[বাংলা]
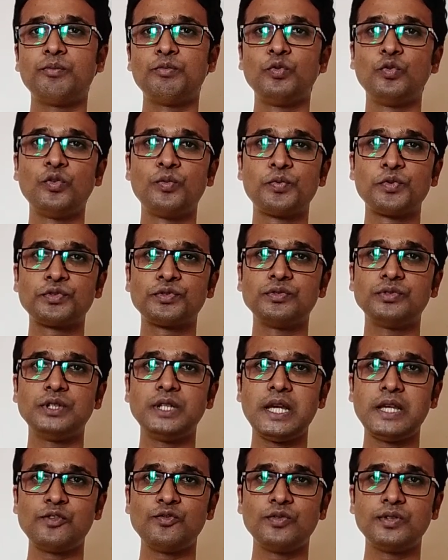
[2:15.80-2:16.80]
পুকুর
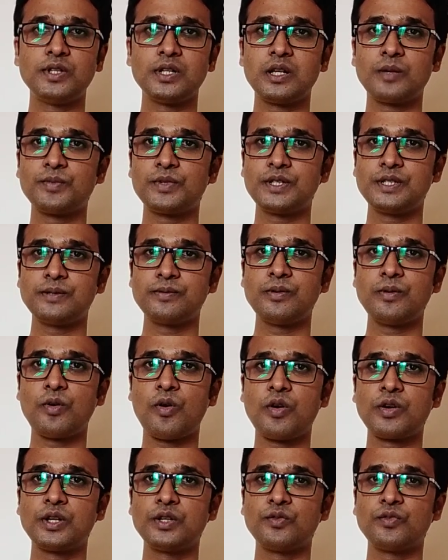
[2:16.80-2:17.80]
প্রস্তুতি অ্যাজ ইউজুয়াল আপনারা যেভাবে
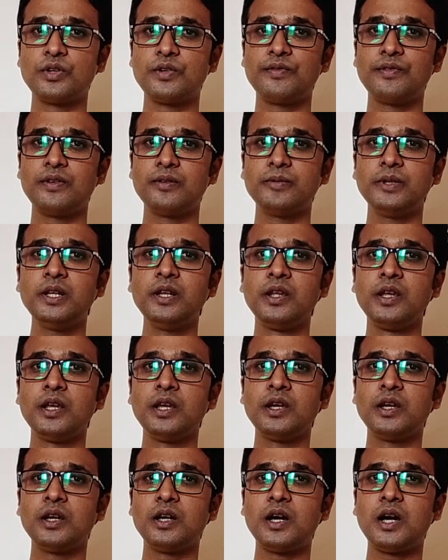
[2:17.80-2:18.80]
করেন করে ফেলবেন
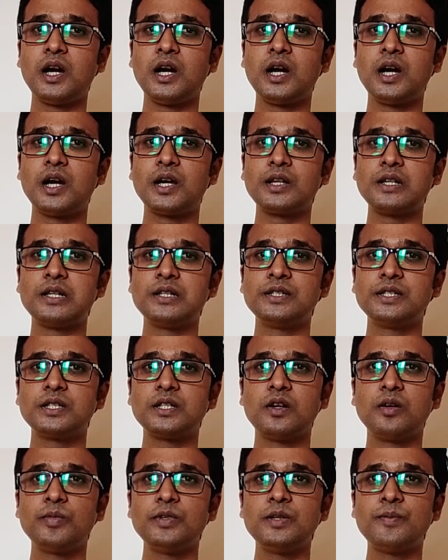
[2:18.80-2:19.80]
আর
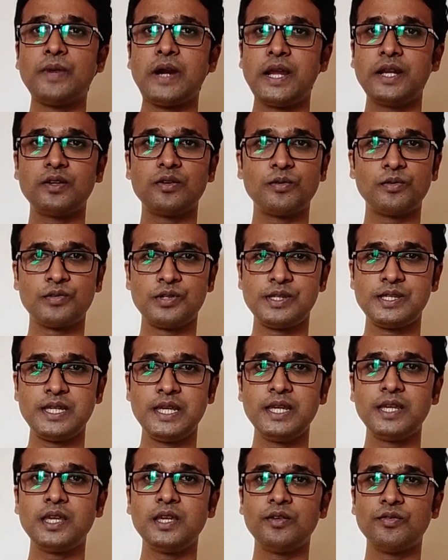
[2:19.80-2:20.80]
যেটা হবে যে পানিটা অবশ্যই
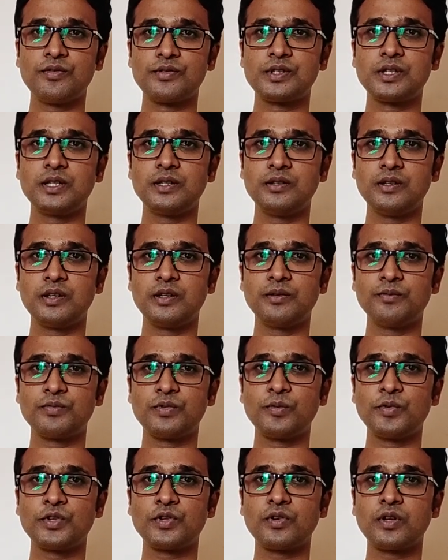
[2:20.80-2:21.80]
ছেঁকে হচ্ছে
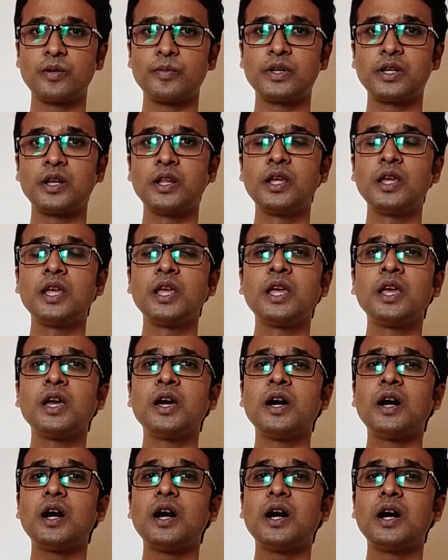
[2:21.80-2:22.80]
প্রবেশ করাবেন
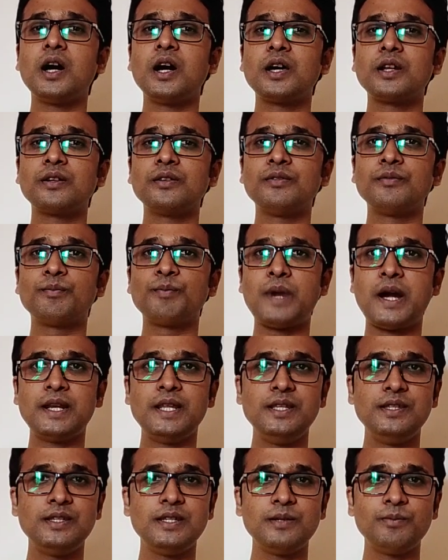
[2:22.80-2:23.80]
আর
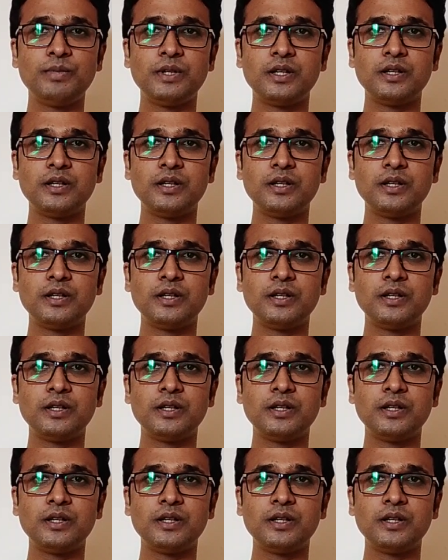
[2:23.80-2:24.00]
পানির যে